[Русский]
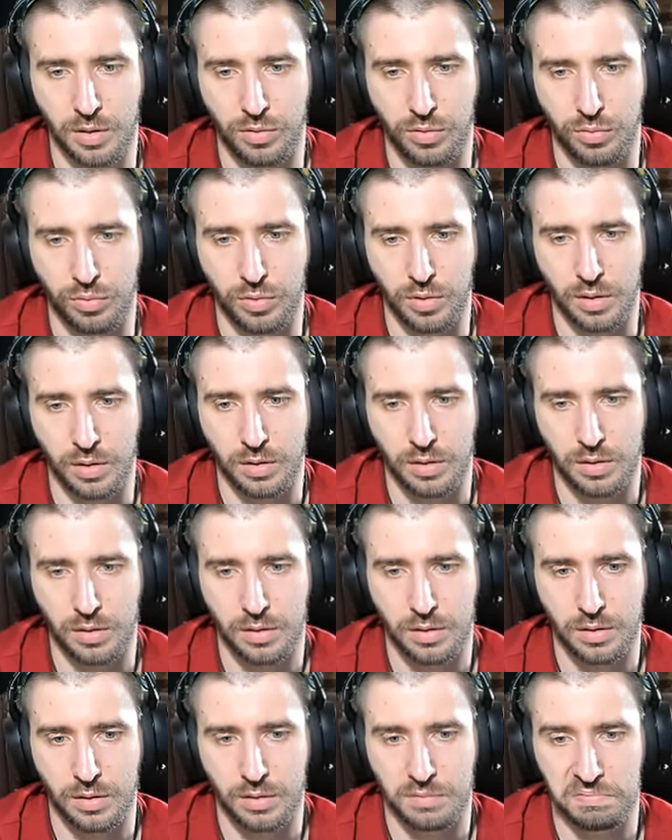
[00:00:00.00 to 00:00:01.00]
круто.
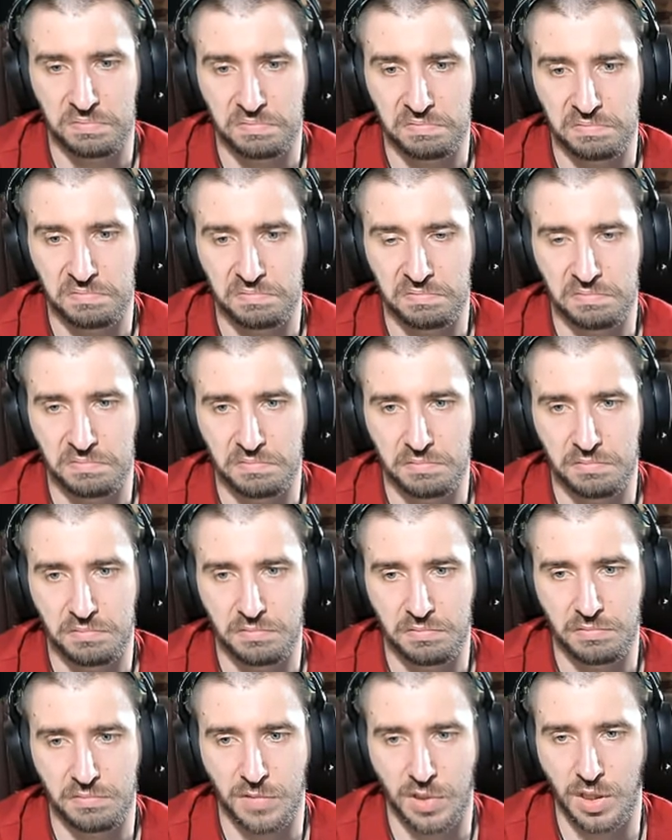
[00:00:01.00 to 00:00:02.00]

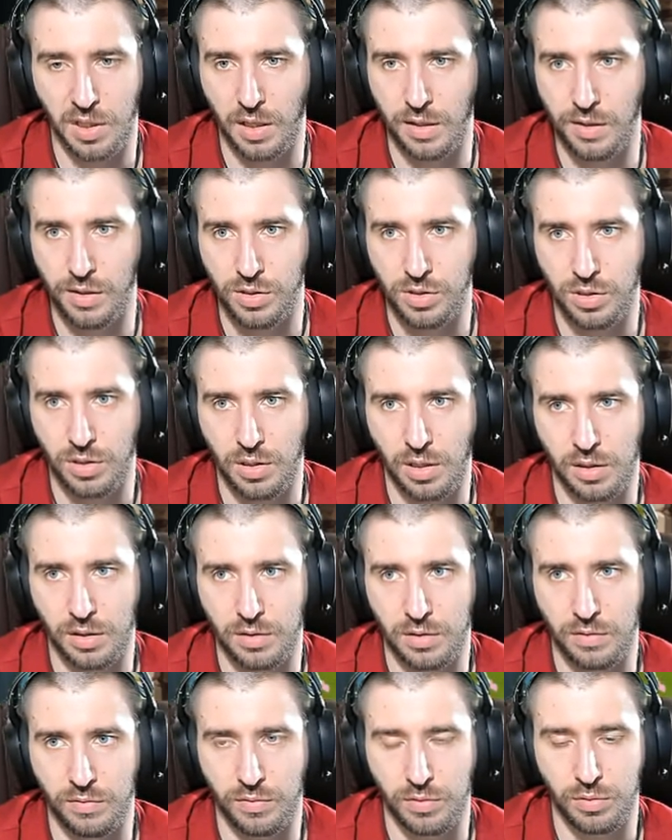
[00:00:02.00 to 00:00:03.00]
Я не ожидал от
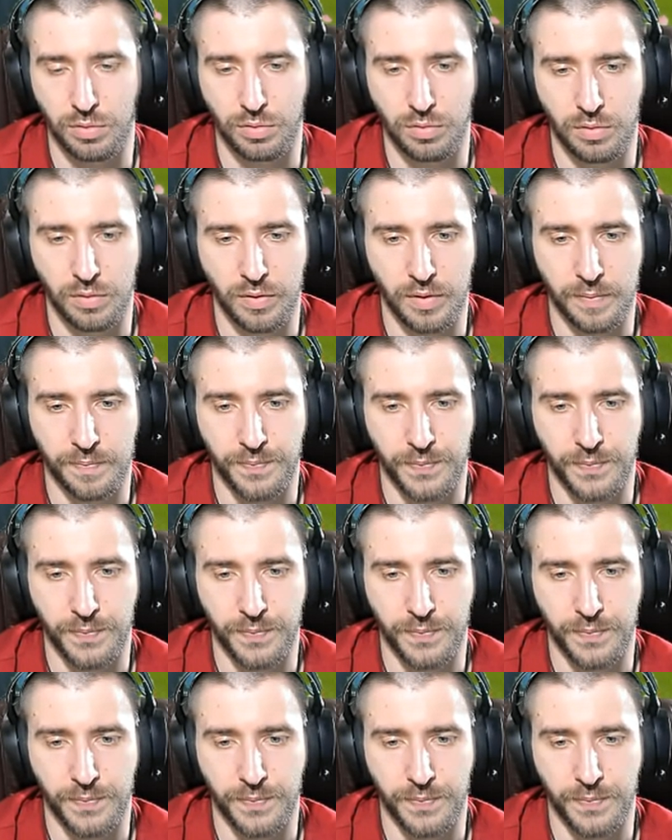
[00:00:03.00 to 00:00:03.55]
него такого.